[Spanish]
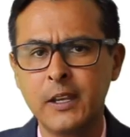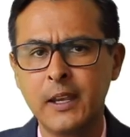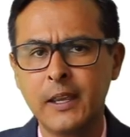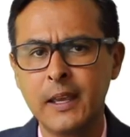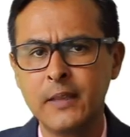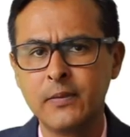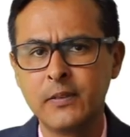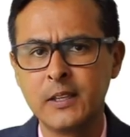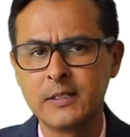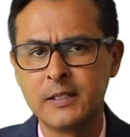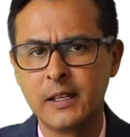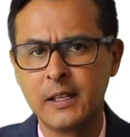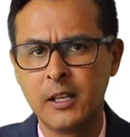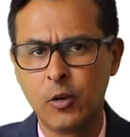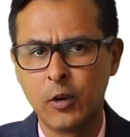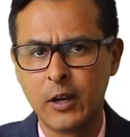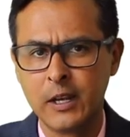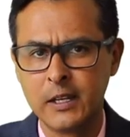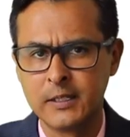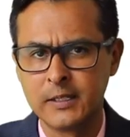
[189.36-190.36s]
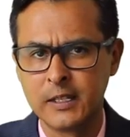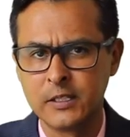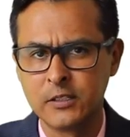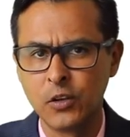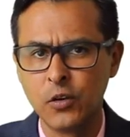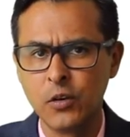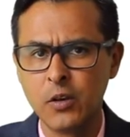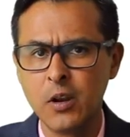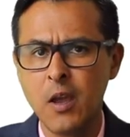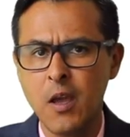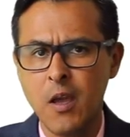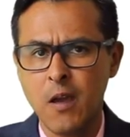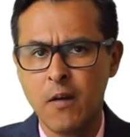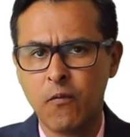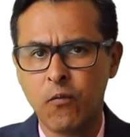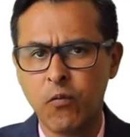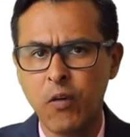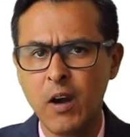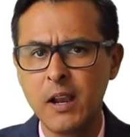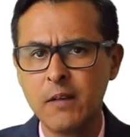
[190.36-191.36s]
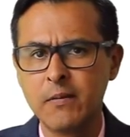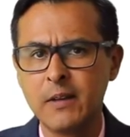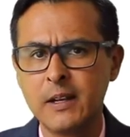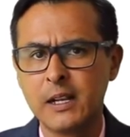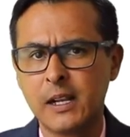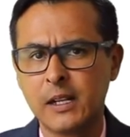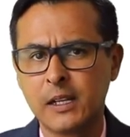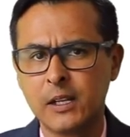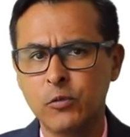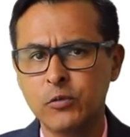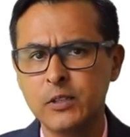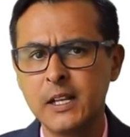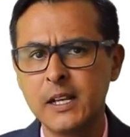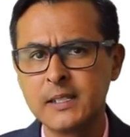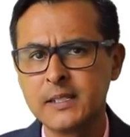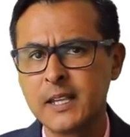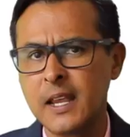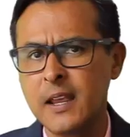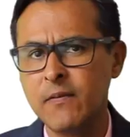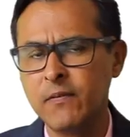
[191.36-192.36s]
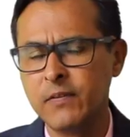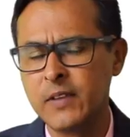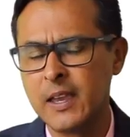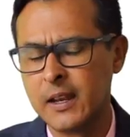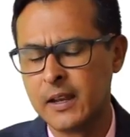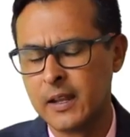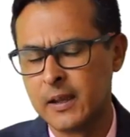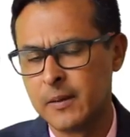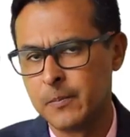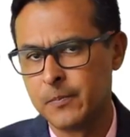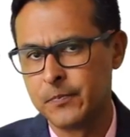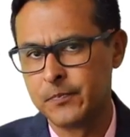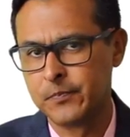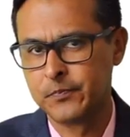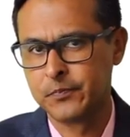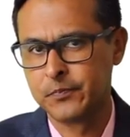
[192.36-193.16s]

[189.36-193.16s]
dirigentes de la organización vuelvan a reunirse en Viena.